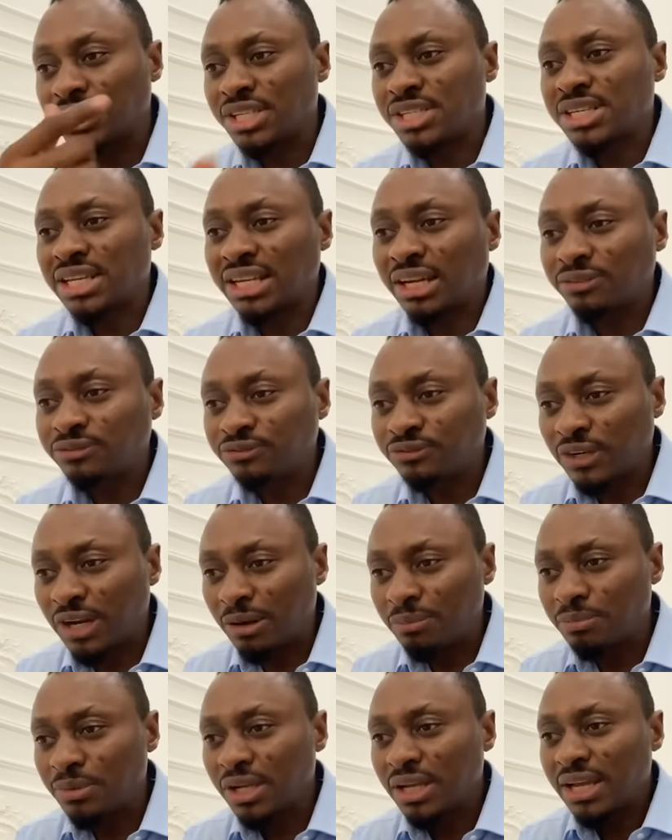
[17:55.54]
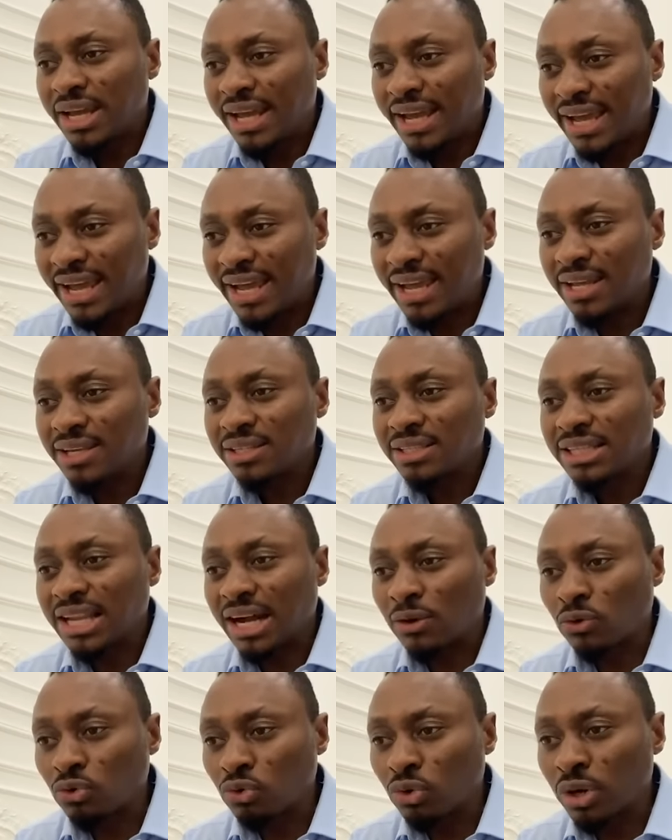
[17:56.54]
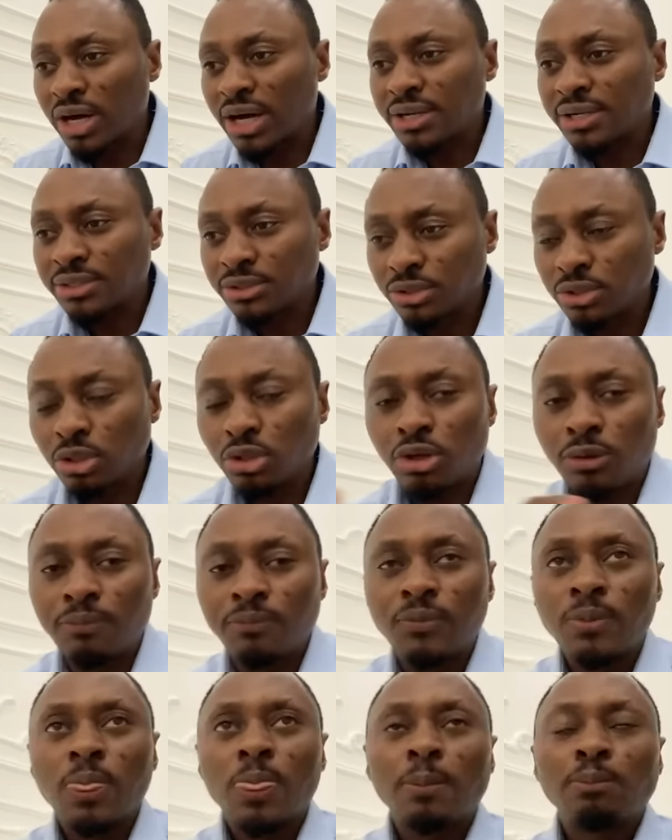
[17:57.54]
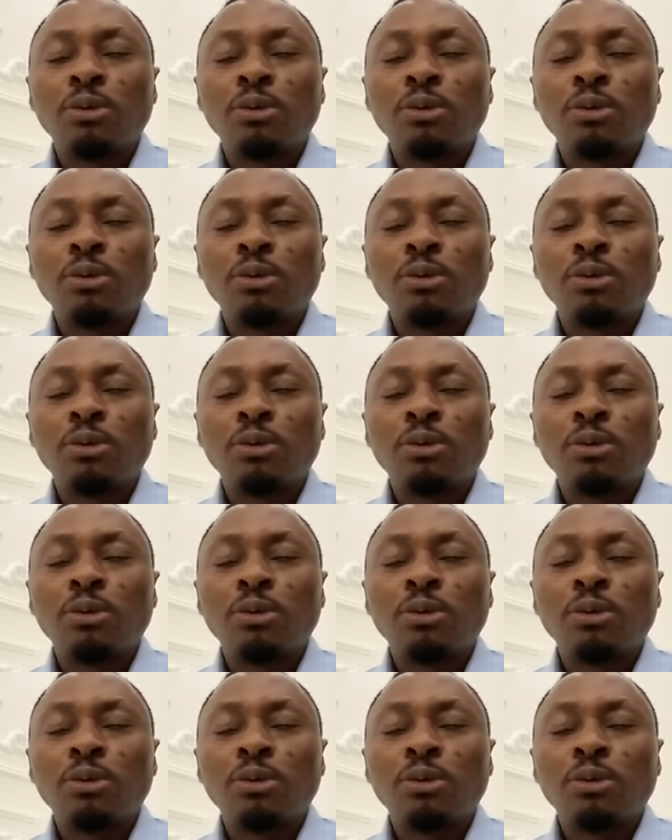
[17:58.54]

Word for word: Tandis que la femme est la gloire de l'homme.